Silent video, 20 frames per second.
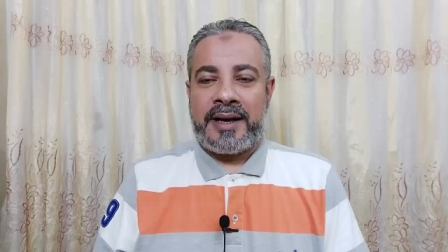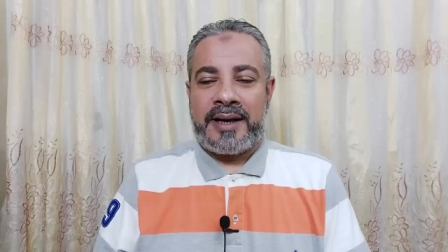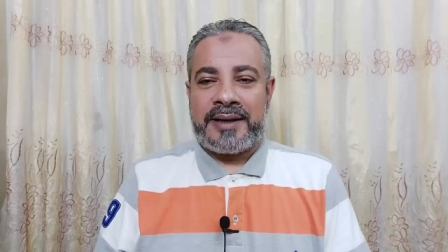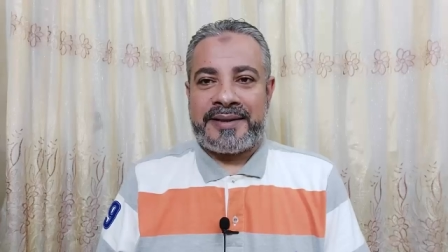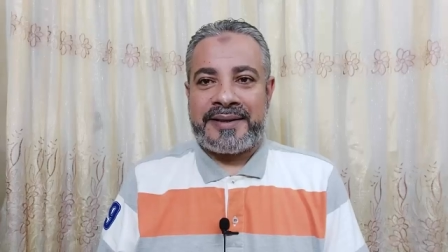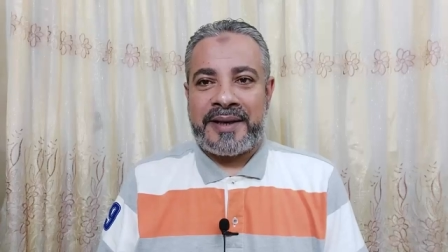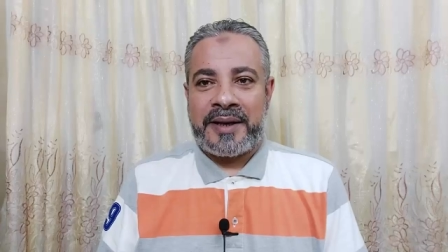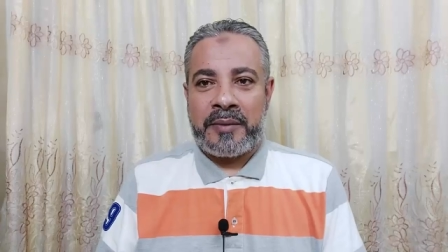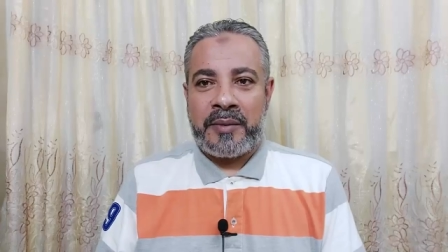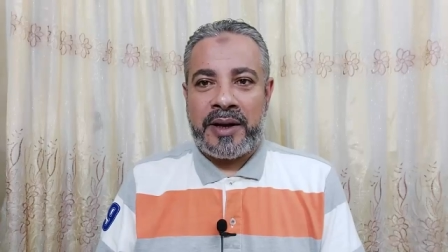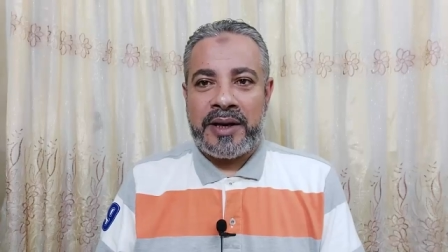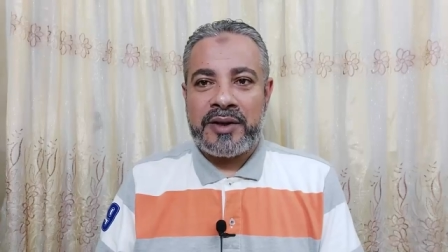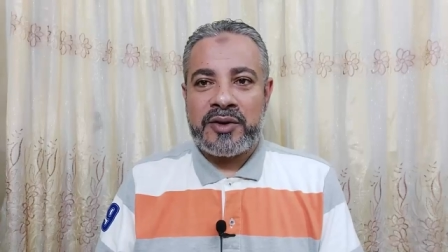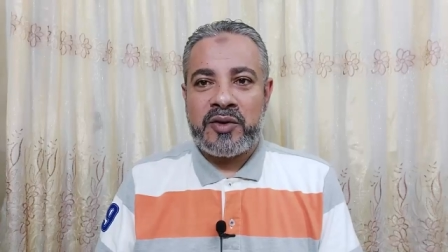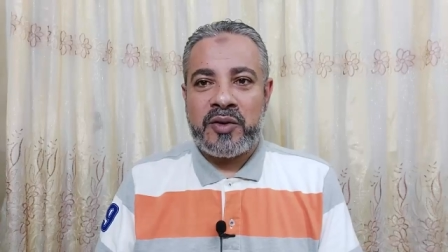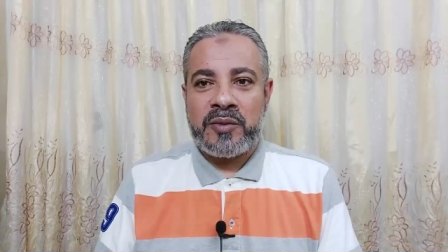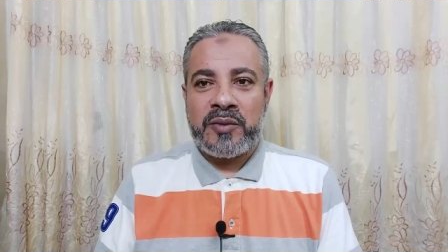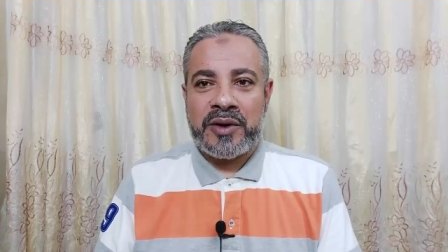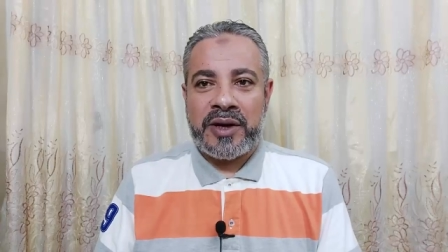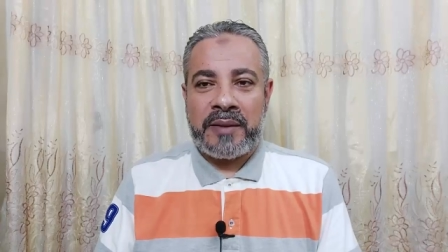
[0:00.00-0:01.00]
السلام
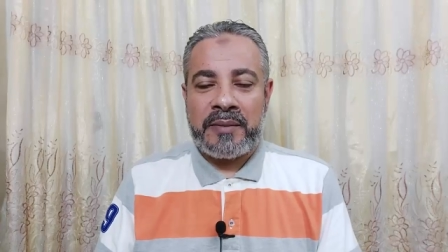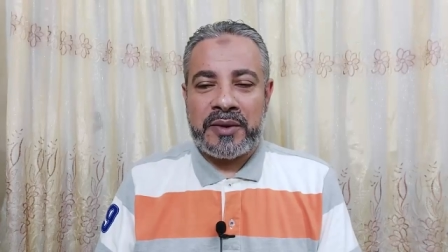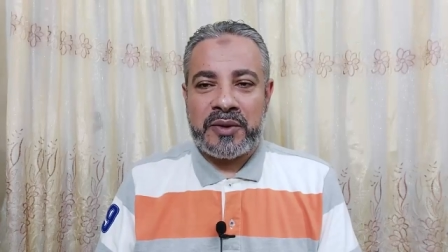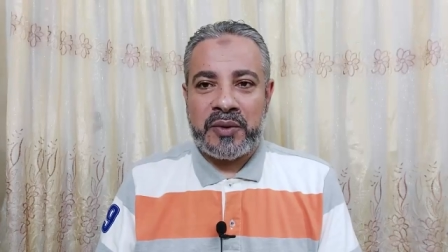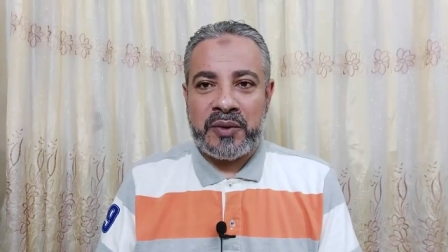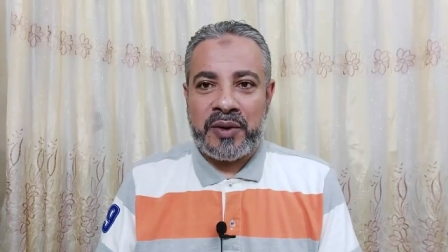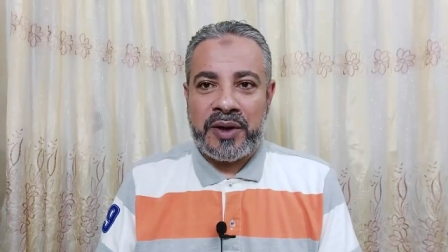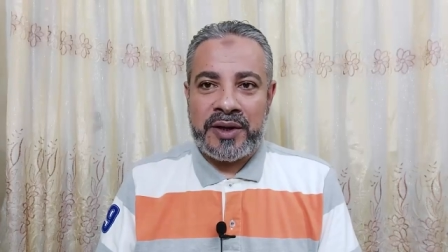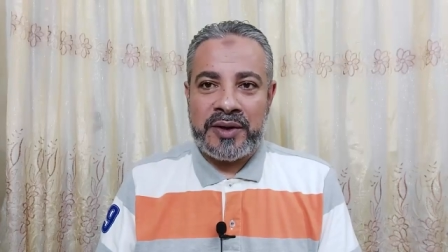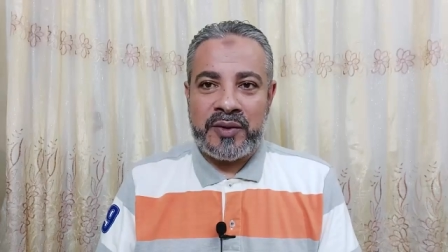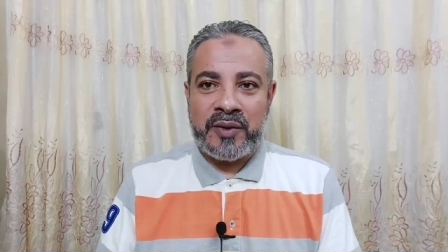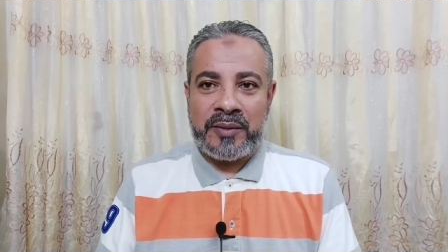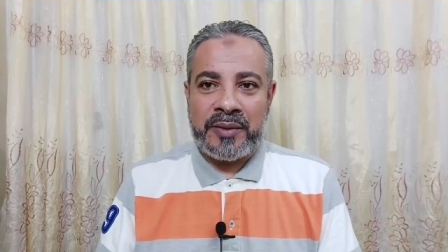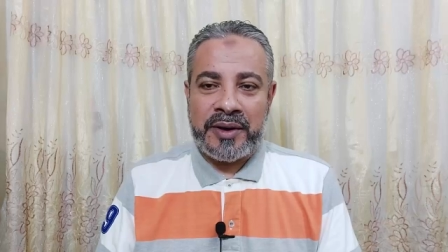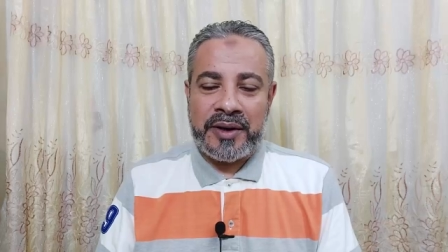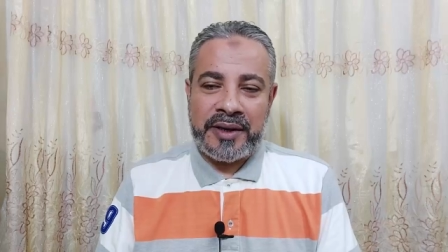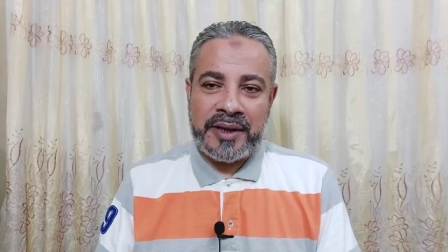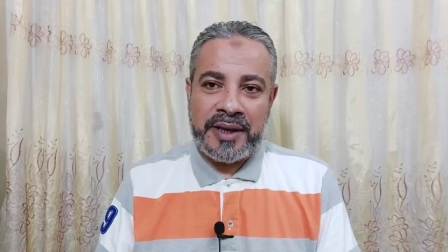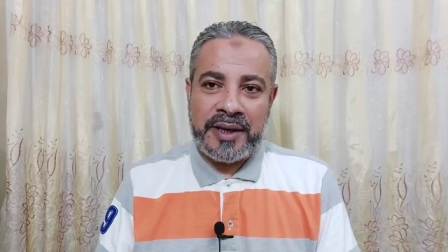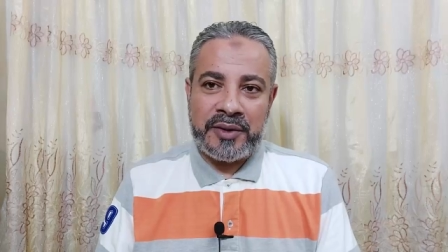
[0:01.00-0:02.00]
عليكم ورحمة الله
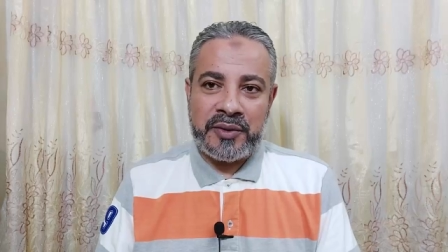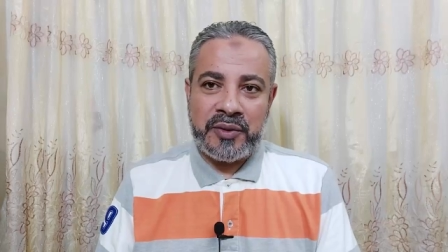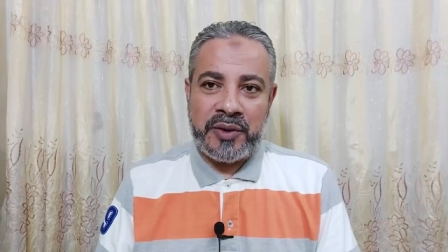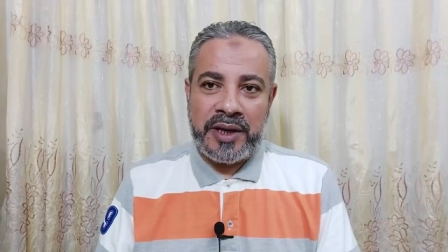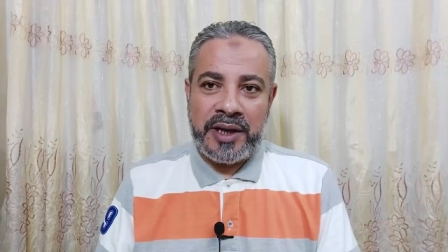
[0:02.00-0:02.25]
وبركاته